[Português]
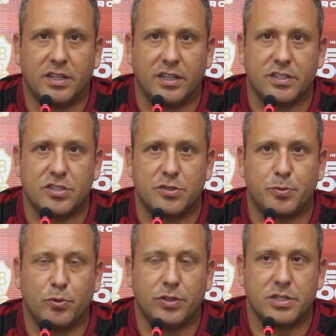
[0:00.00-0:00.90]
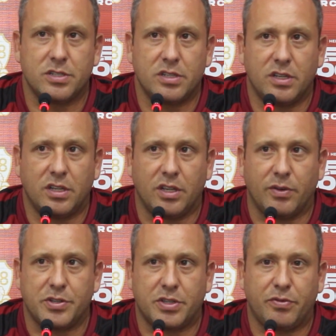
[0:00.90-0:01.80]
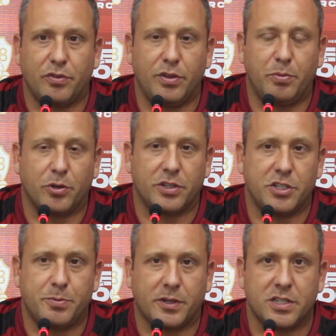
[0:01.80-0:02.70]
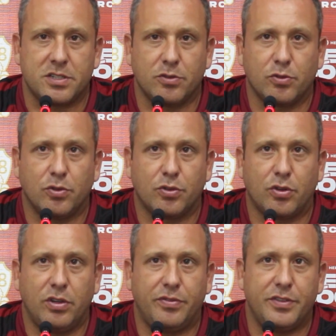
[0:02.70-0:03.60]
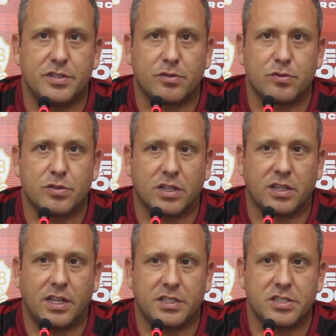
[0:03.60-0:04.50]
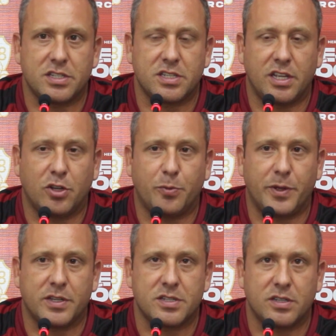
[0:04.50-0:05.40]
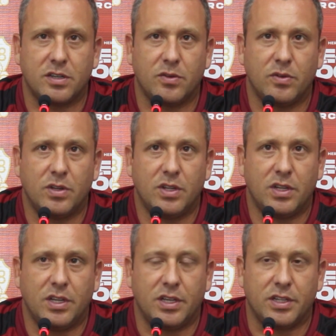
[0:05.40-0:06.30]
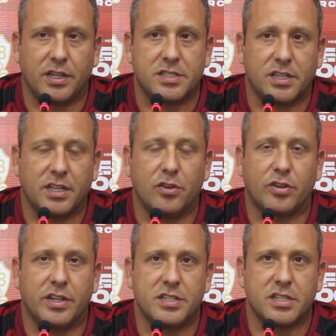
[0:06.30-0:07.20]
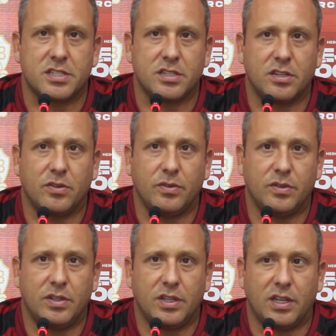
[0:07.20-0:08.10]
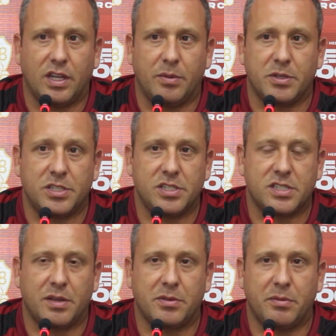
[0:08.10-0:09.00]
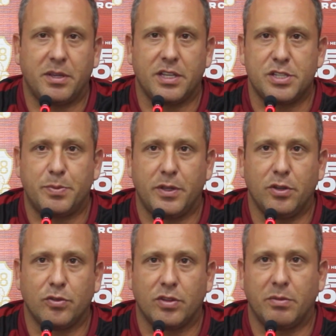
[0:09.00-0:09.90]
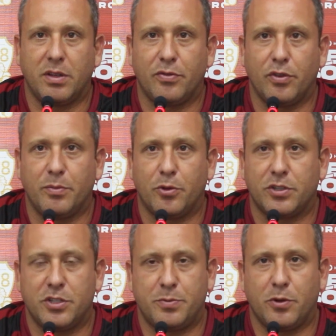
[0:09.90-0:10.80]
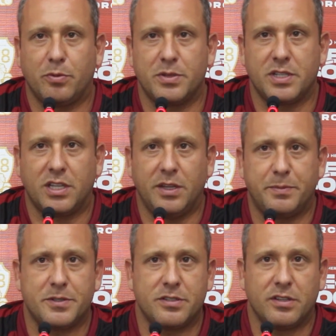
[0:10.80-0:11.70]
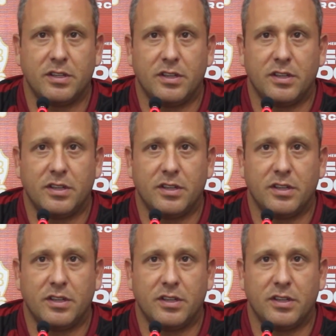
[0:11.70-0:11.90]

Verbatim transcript: às disputas. Eu acho que foi importante para a questão do controle físico dos atletas, dessa recuperação, e dessa reorganização. É, mas a gente sabe também que esse período também foi importante para algumas equipes